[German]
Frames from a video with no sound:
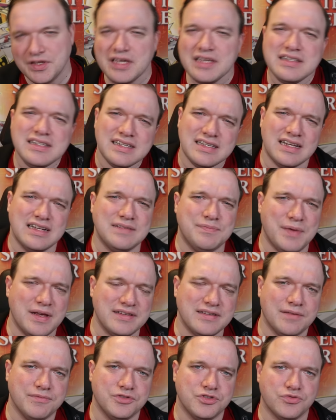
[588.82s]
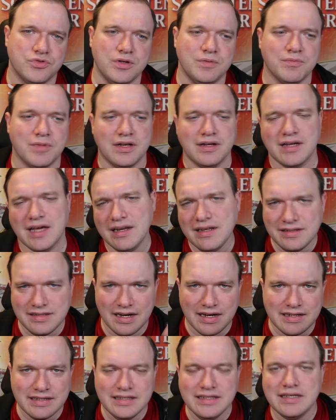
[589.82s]
ist das alles besser im Stream. Man kann
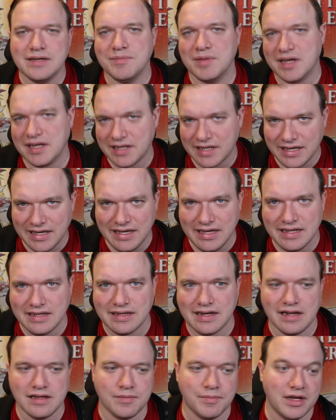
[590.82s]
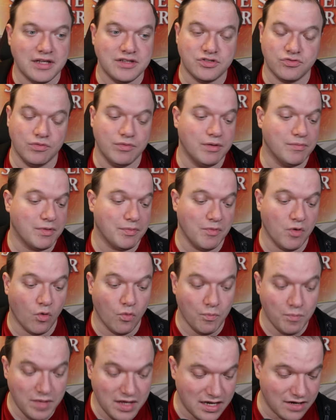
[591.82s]
interagieren, man kann reden. Allgemein Streaming macht mir auch
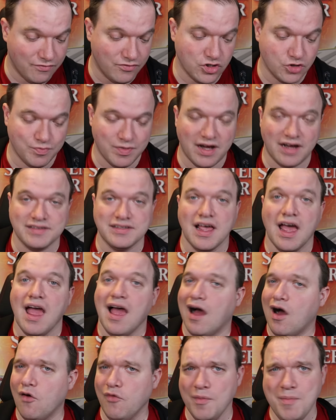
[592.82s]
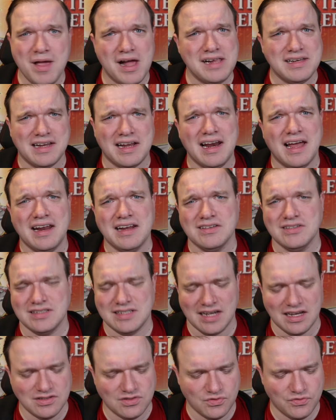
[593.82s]
mega viel Spaß, auch wenn mir halt da leider die
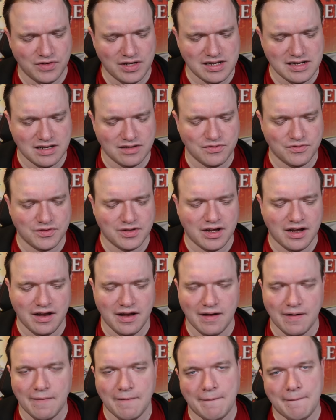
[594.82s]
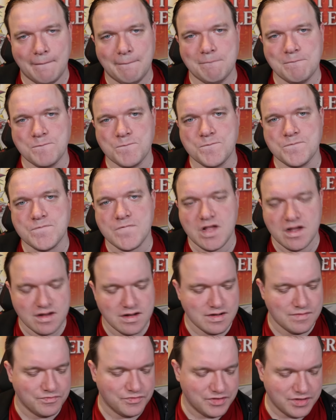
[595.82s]
Zeit so fehlt. Also von daher, ähm,
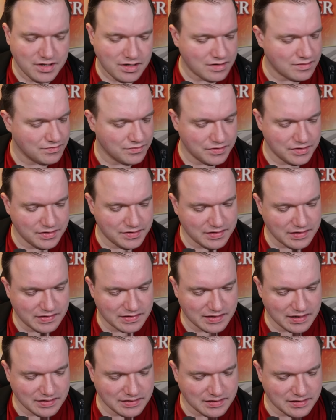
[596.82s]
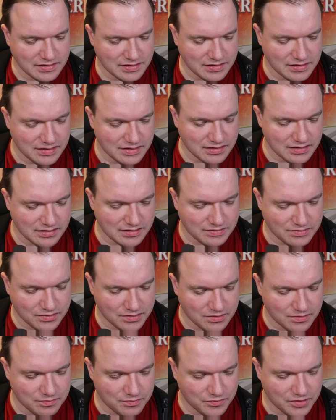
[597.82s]
ja, ist das Ganze hier.
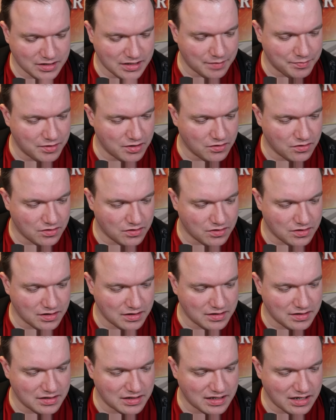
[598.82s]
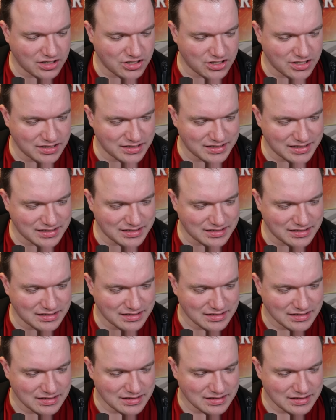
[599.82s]
Ähm, ich habe hier noch äh, kleinen Stichzettel.